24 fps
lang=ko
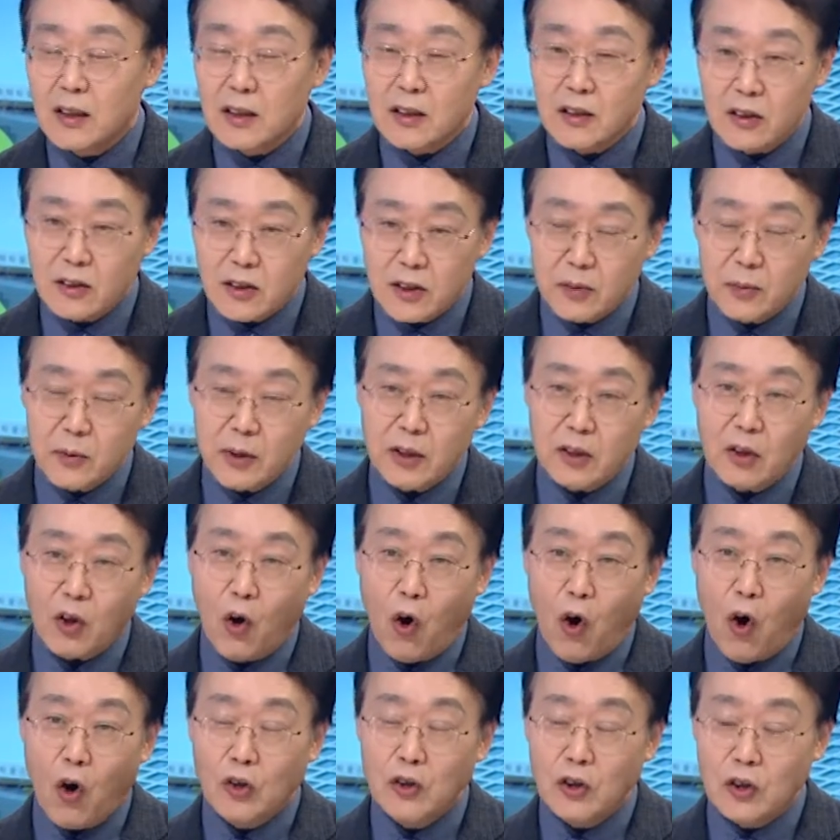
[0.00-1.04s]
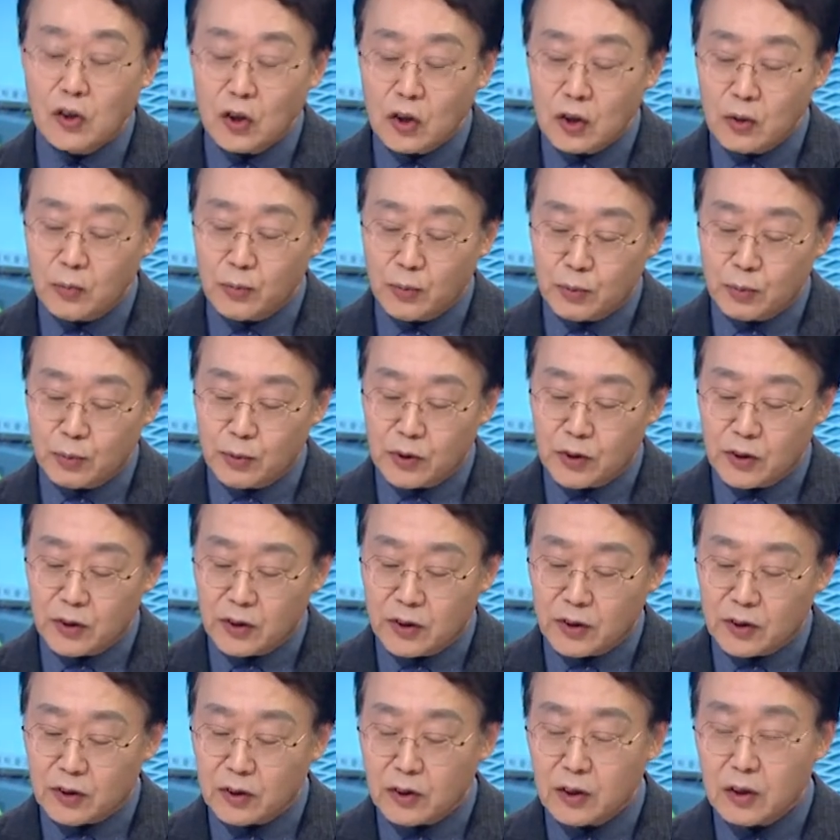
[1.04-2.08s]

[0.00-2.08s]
그렇지만 건설 부분은